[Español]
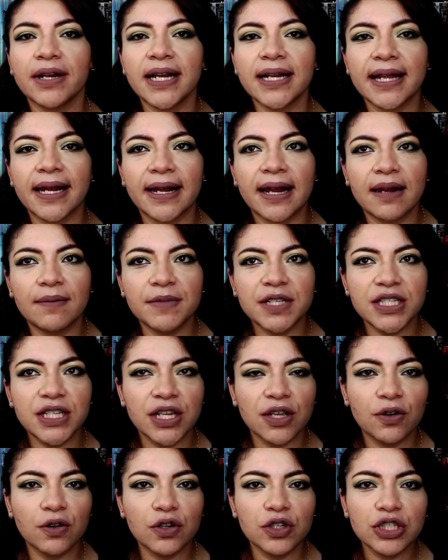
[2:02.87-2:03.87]
en el canal, mis
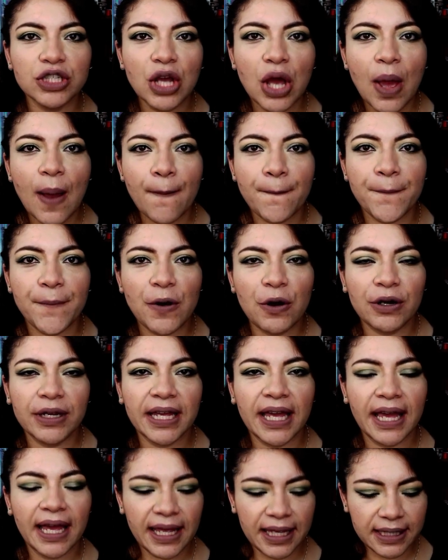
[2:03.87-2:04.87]
chicos,
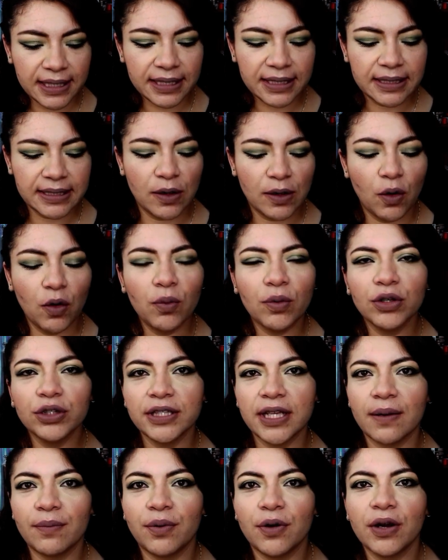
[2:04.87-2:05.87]
porque hubo un
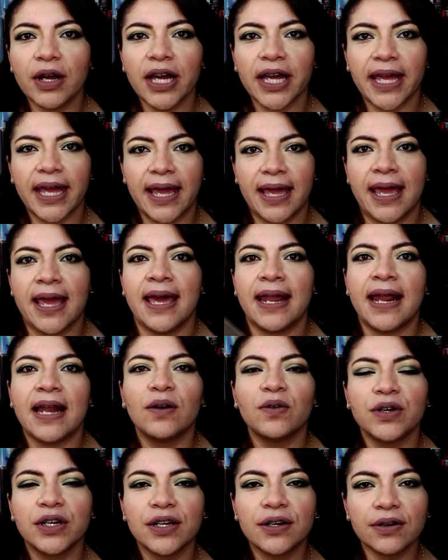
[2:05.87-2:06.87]
tiempo que era
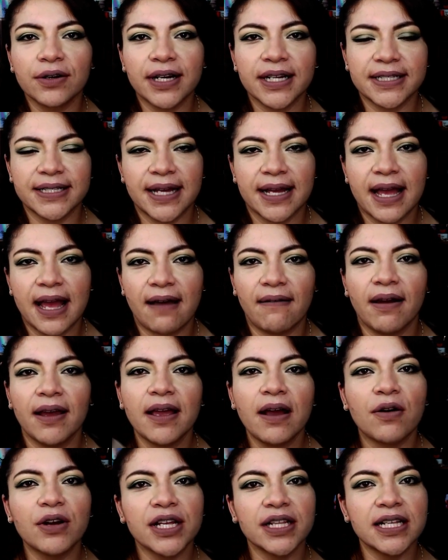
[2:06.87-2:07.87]
el único que sacaba
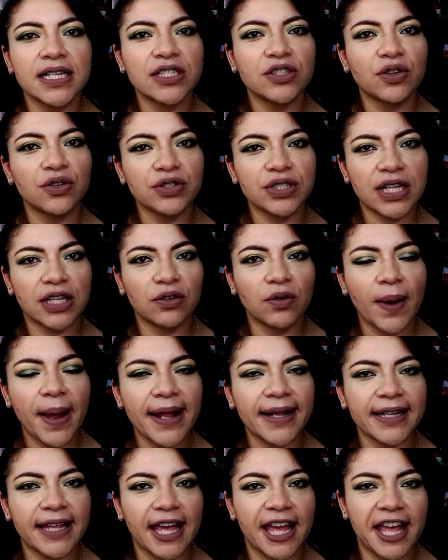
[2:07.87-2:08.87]
y ahorita estoy usando
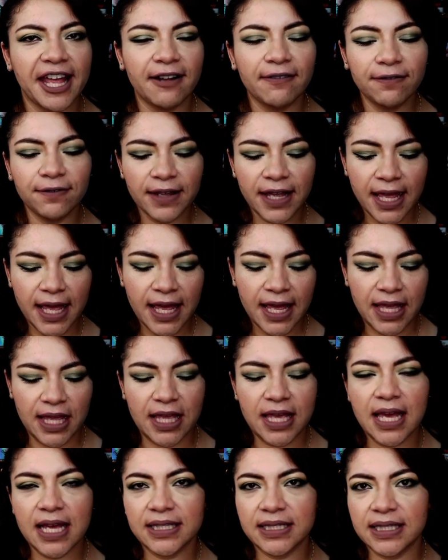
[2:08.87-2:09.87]
el de Elf
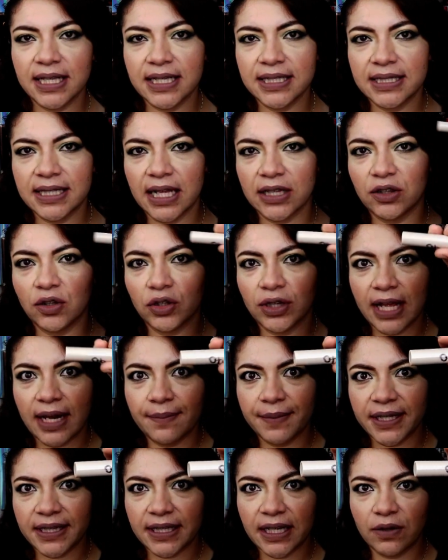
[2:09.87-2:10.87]
y este está
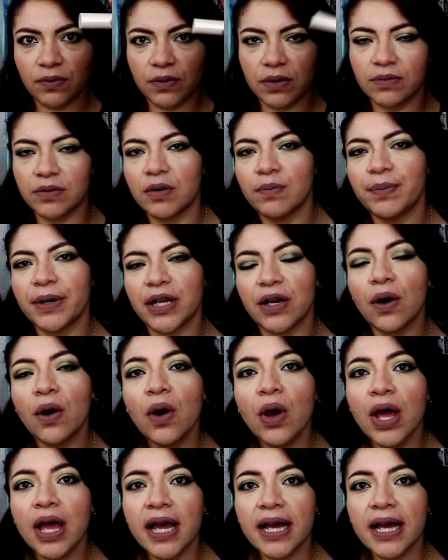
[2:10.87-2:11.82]
totalmente nuevo, pero